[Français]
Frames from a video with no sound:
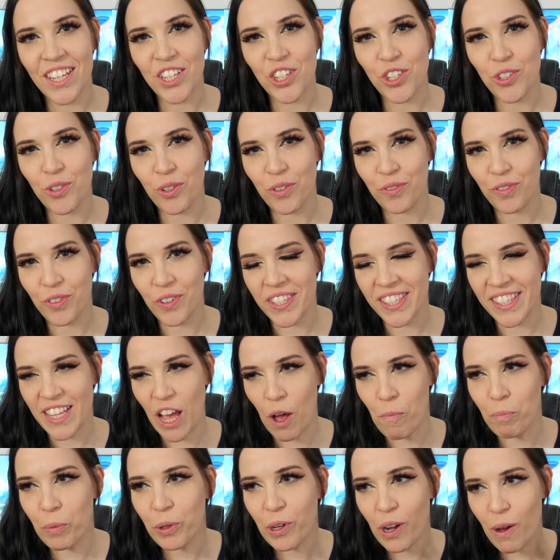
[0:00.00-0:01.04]
et je trouve que c'est
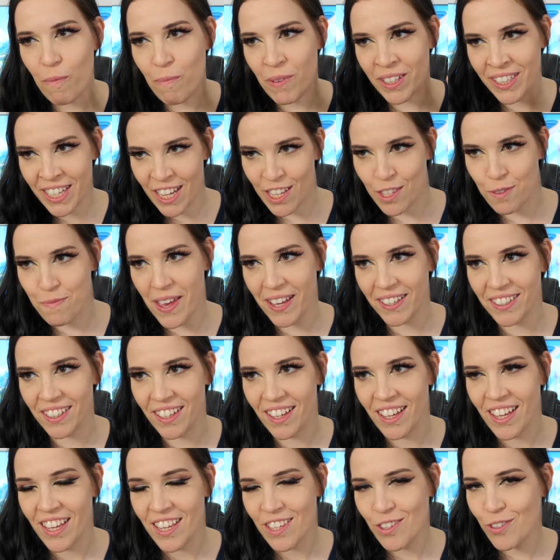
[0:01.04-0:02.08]
un peu comme un
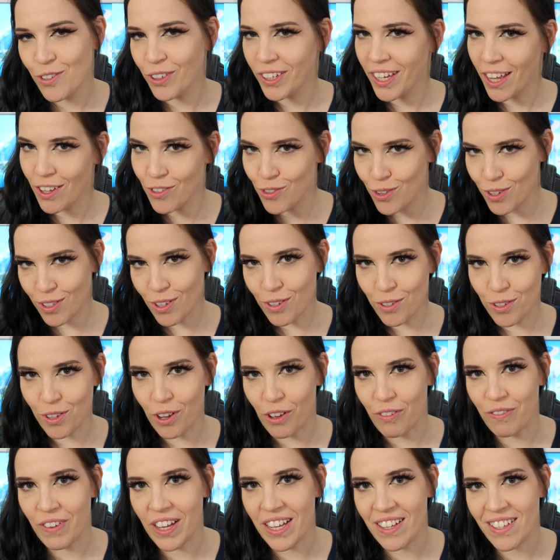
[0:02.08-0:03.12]
iceberg tu regardes juste en
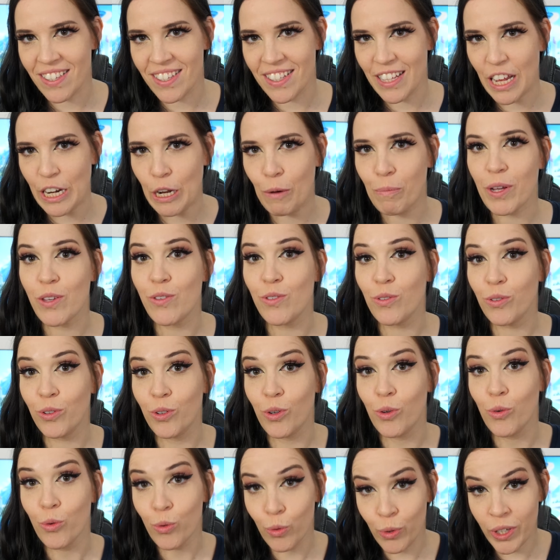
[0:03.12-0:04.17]
surface, t'as l'impression
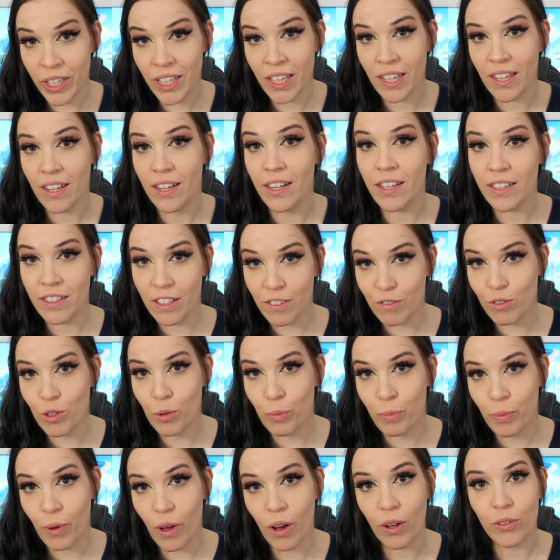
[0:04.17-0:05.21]
que oui, les
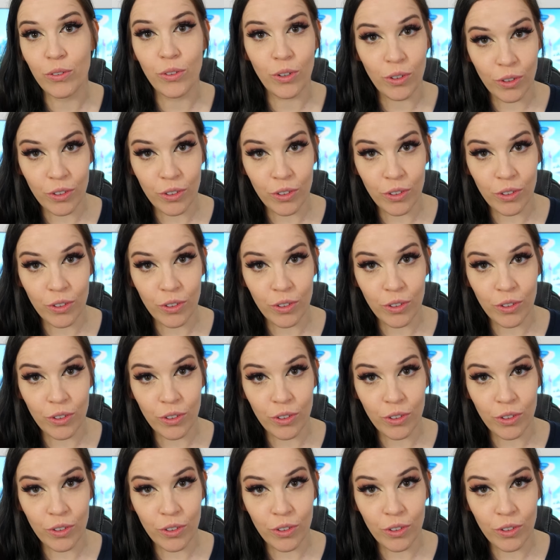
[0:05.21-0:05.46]
développeurs de